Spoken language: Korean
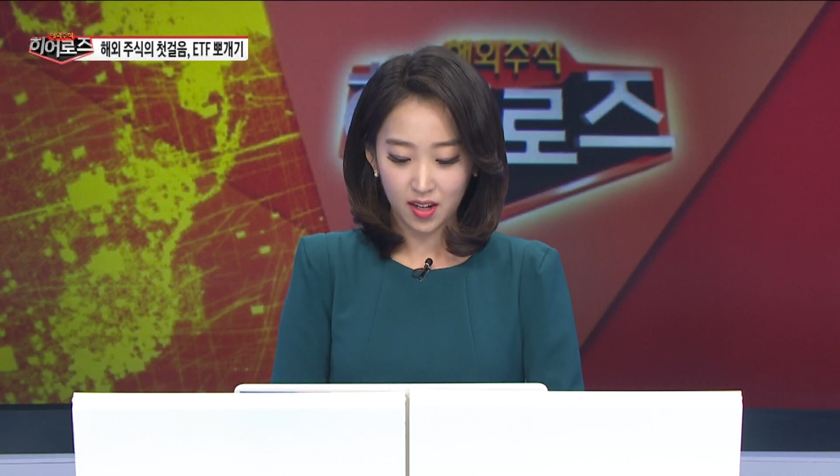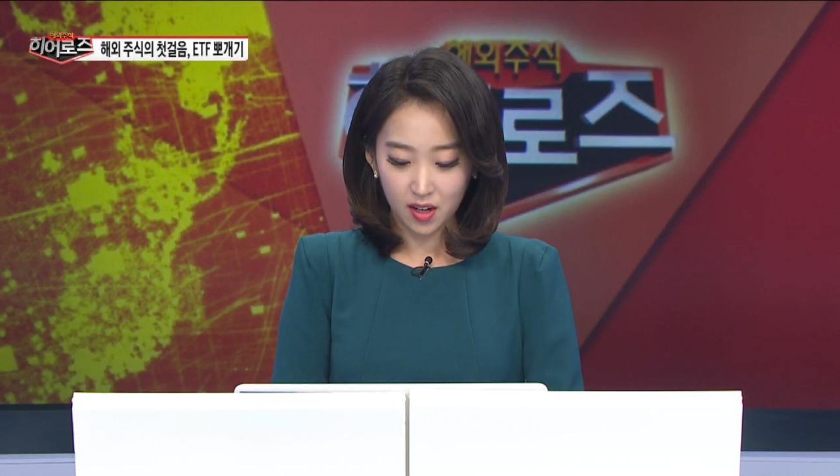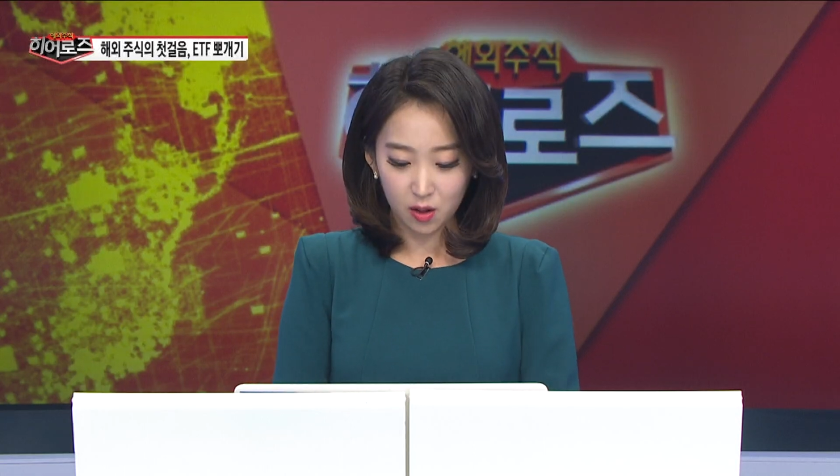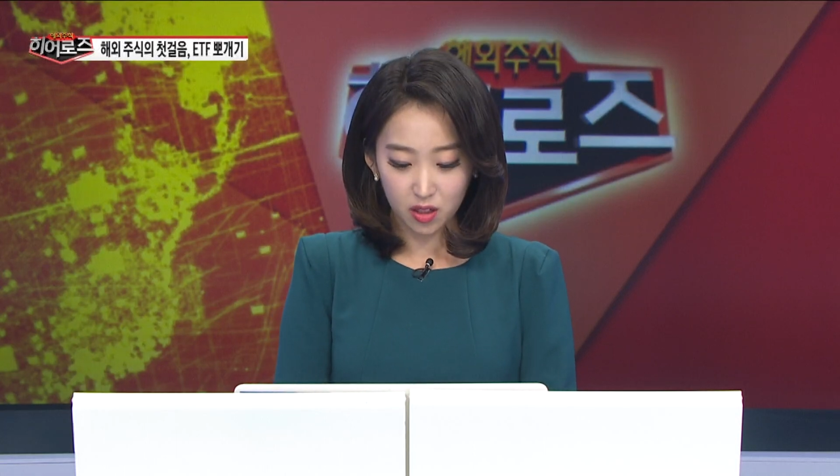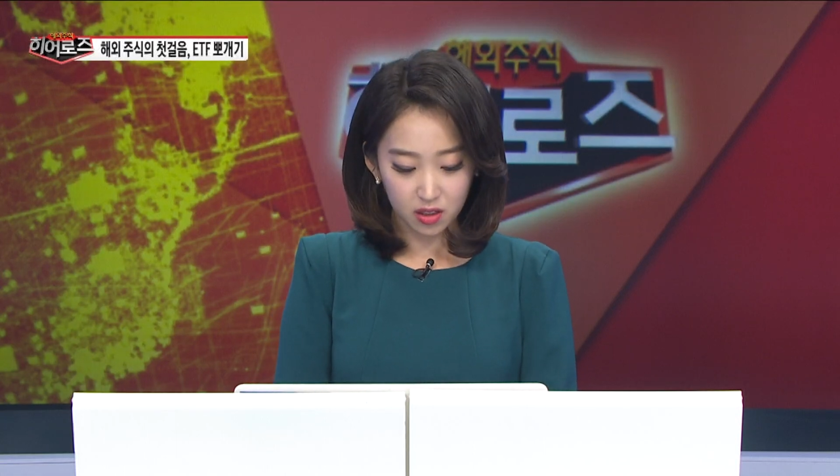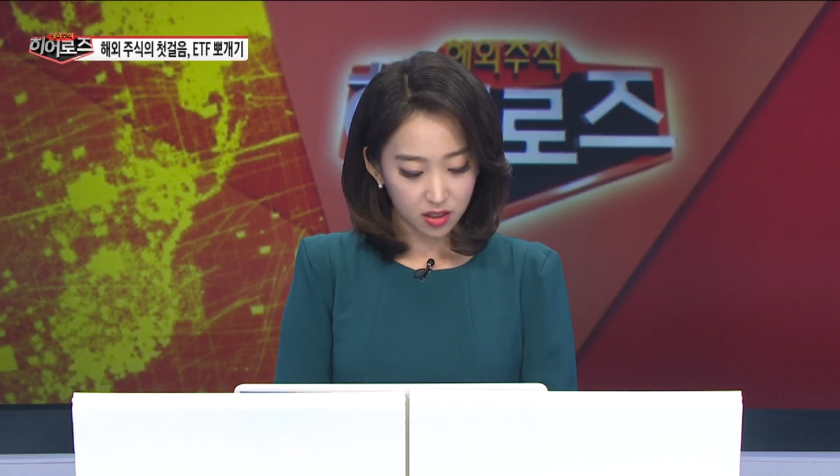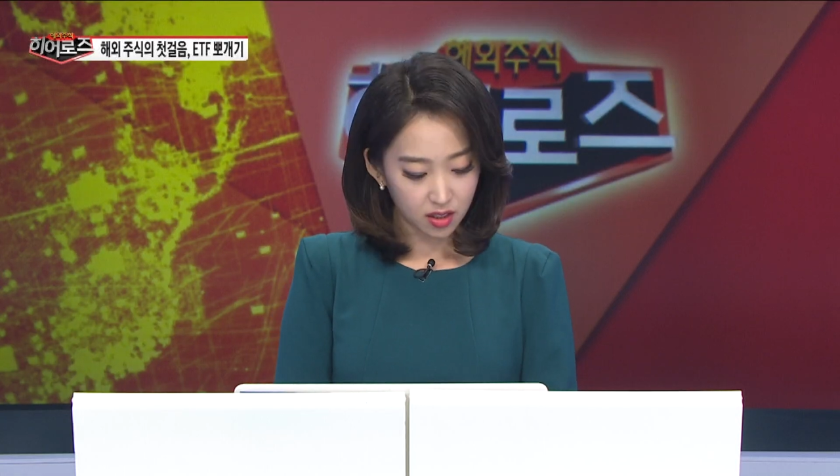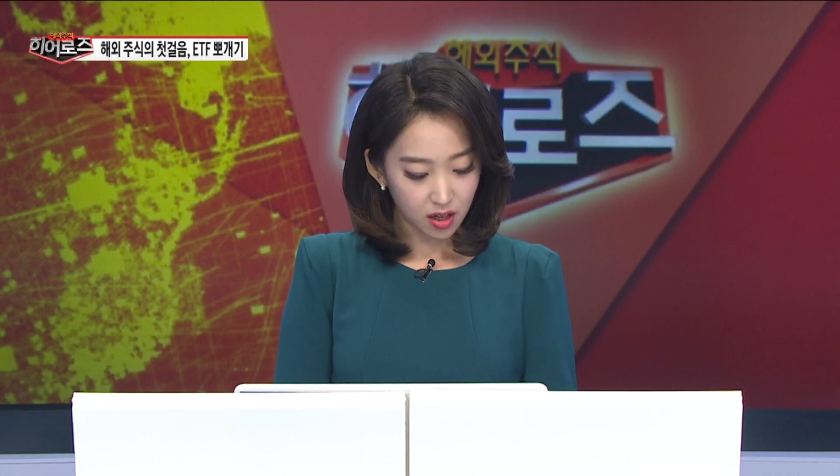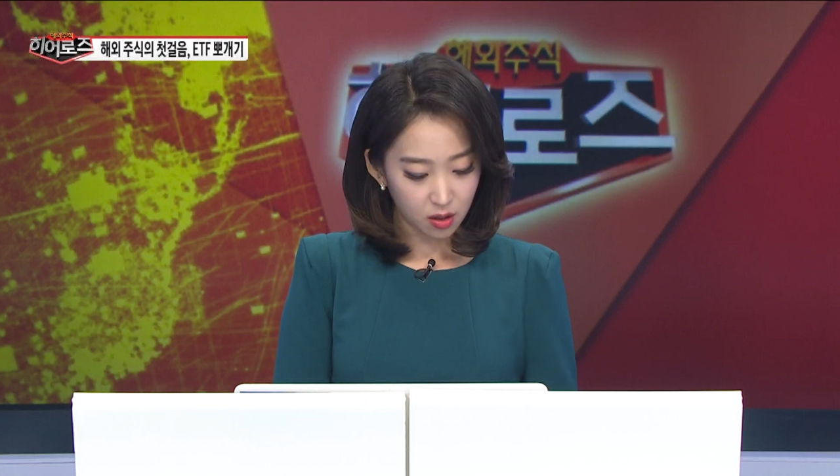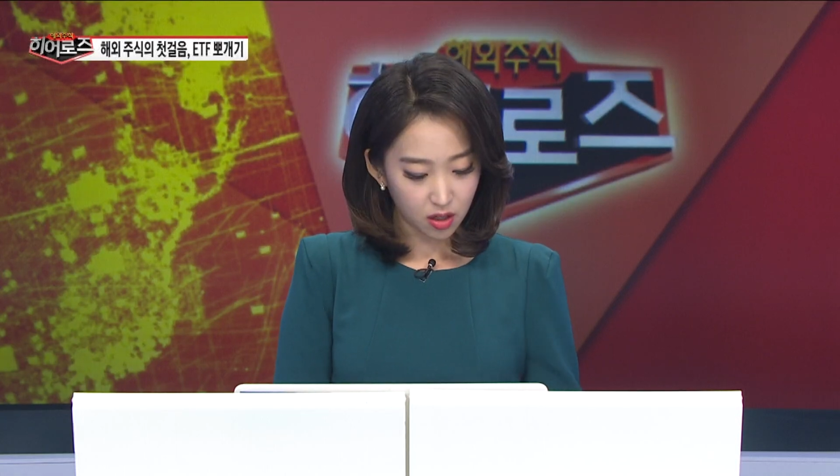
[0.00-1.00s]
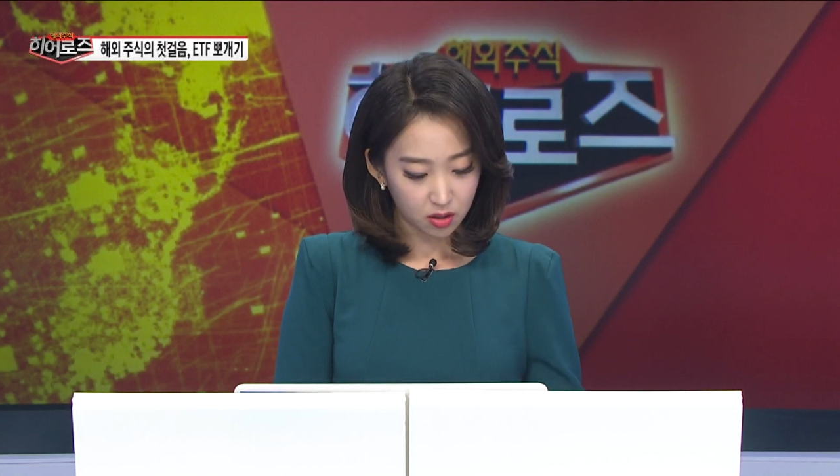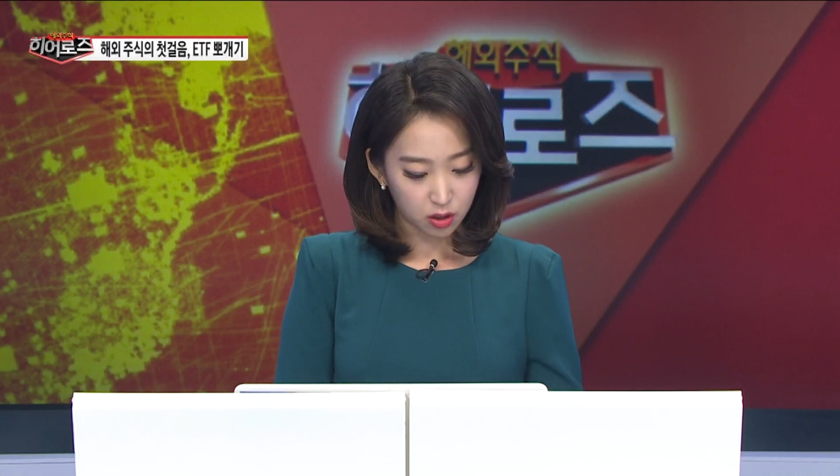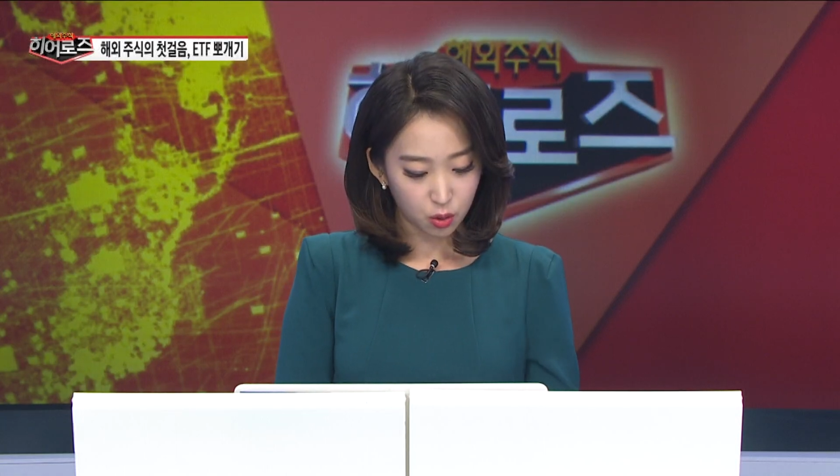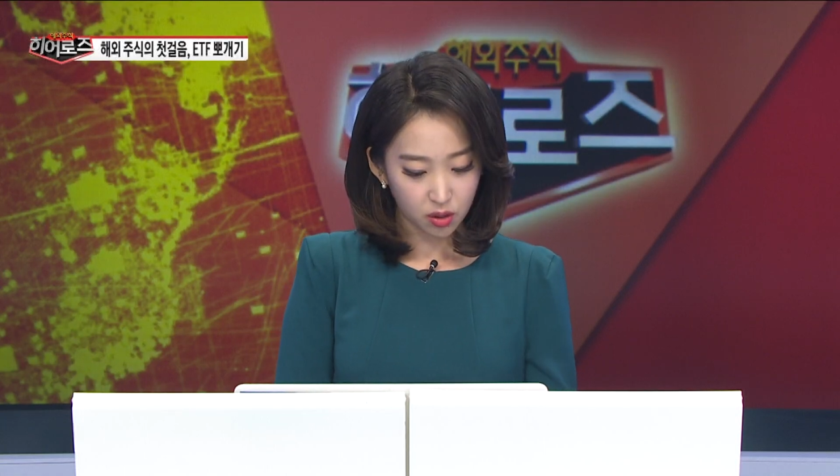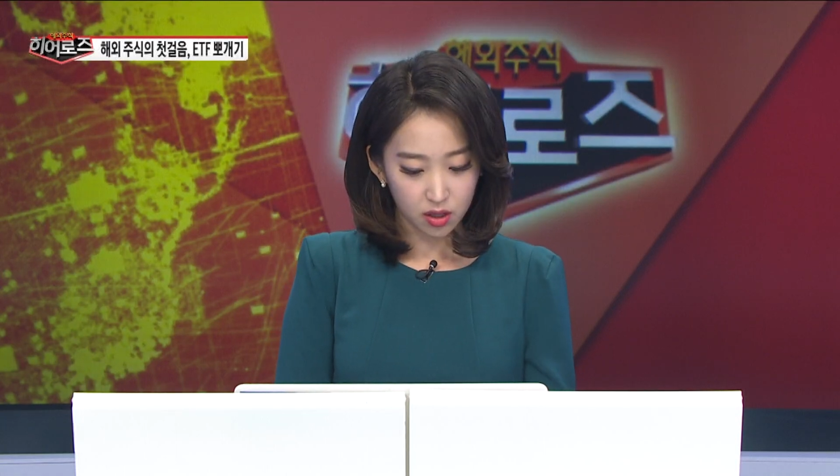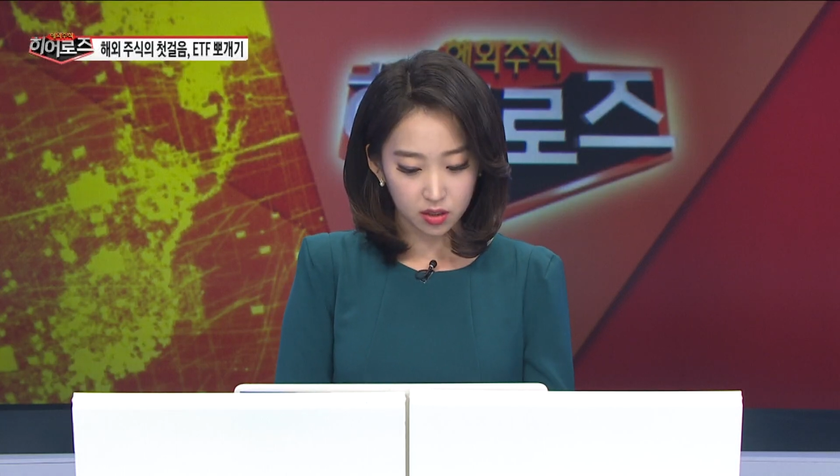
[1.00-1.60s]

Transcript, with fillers: 그런데 리츠가 이렇게 지속해서